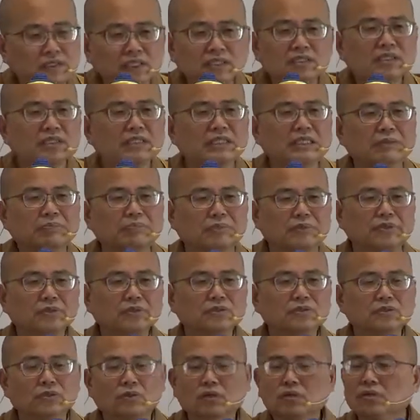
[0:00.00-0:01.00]
真的也不
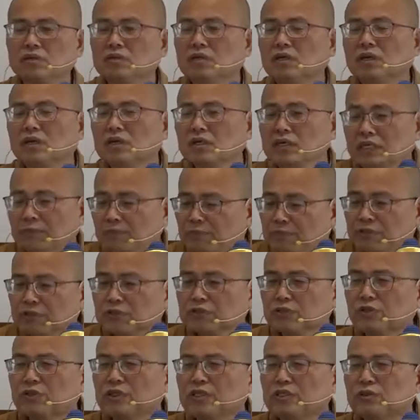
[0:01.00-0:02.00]
用说，也不用
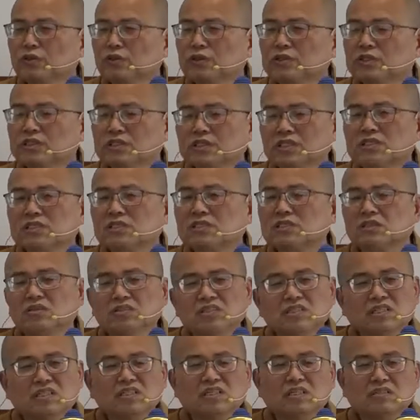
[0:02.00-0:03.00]
说很多事，甚至有
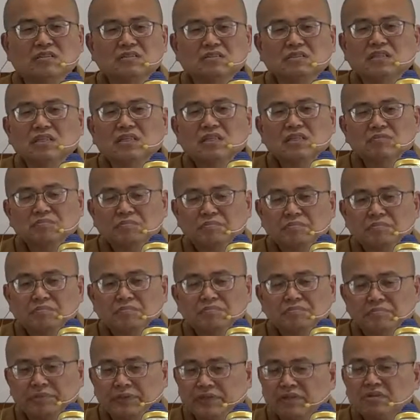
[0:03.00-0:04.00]
些人
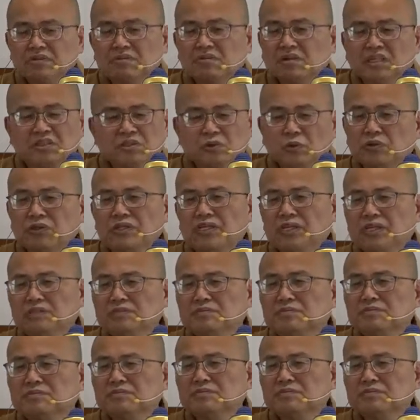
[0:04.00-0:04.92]
不用很多年。